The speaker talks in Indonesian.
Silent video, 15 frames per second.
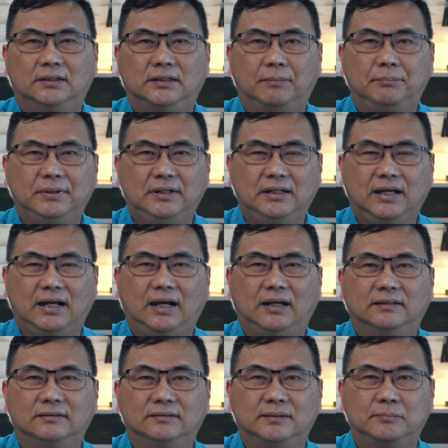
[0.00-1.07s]
Nah,
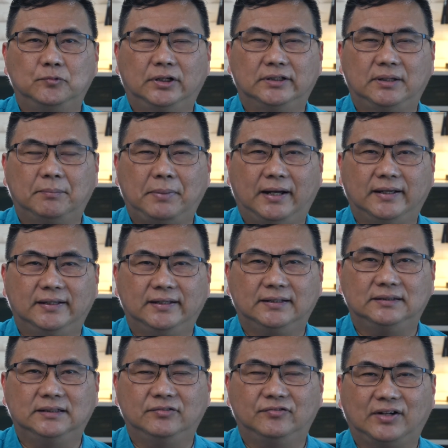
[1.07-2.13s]
bila semuanya
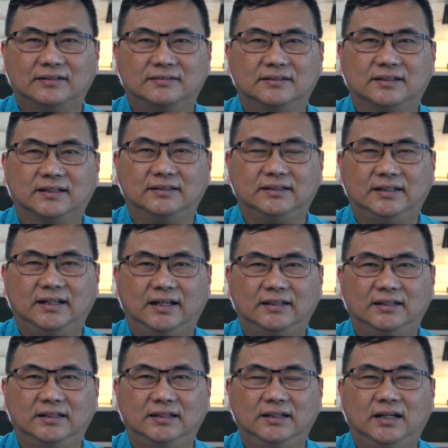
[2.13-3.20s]
baik di fase ketiga
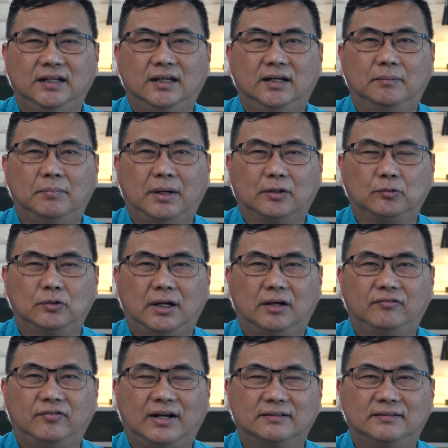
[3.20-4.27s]
ini, barulah
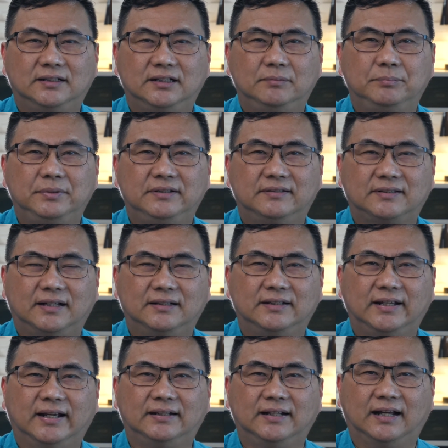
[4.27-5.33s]
vaksin bisa
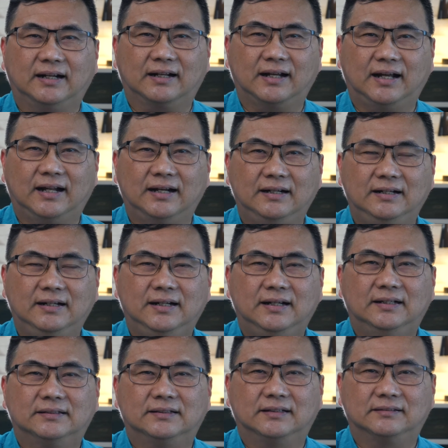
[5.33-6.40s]
diedarkan
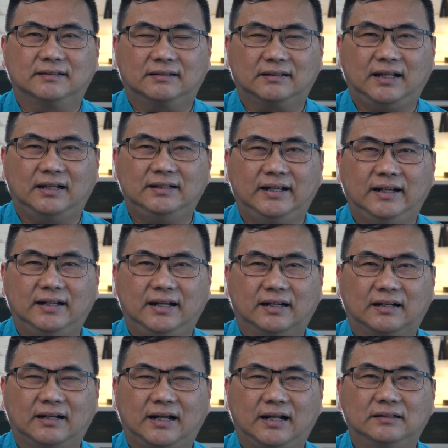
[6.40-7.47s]
dan setelah
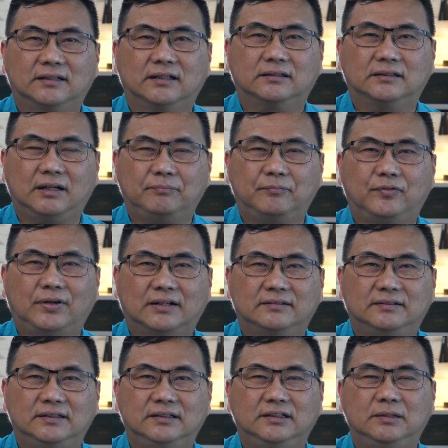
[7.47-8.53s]
diedarkan tetap
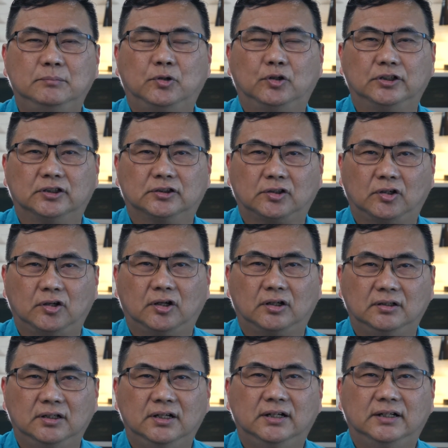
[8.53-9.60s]
vaksin dimonitor
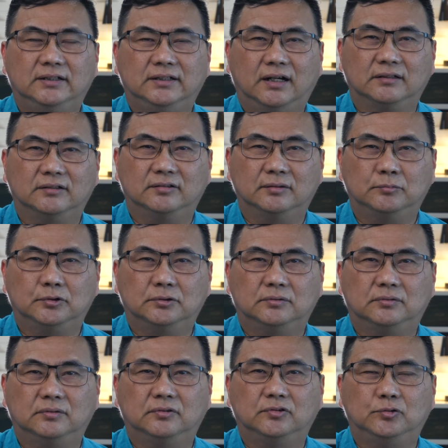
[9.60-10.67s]
yang disebut
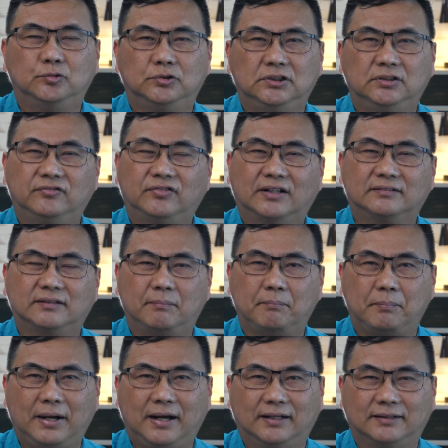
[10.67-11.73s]
studi fase
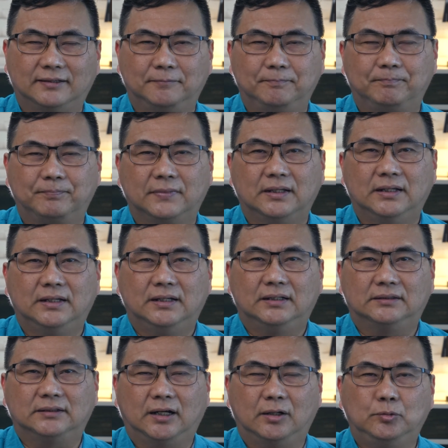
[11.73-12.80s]

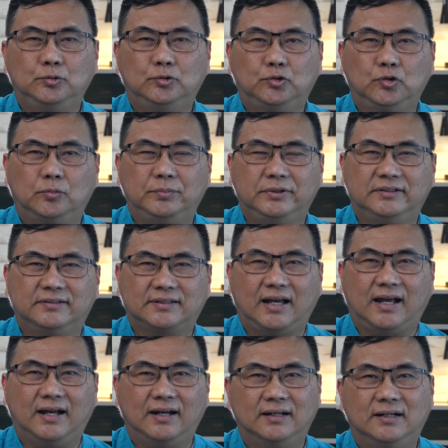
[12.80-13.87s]
4. Nah, untuk
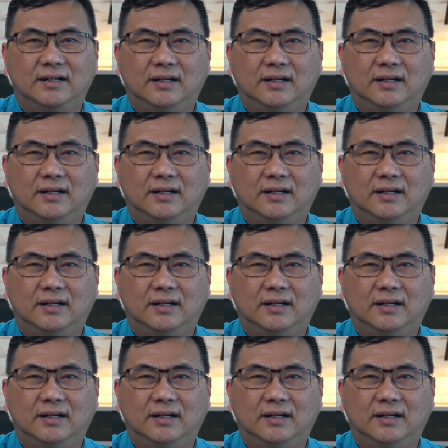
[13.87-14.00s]
bisa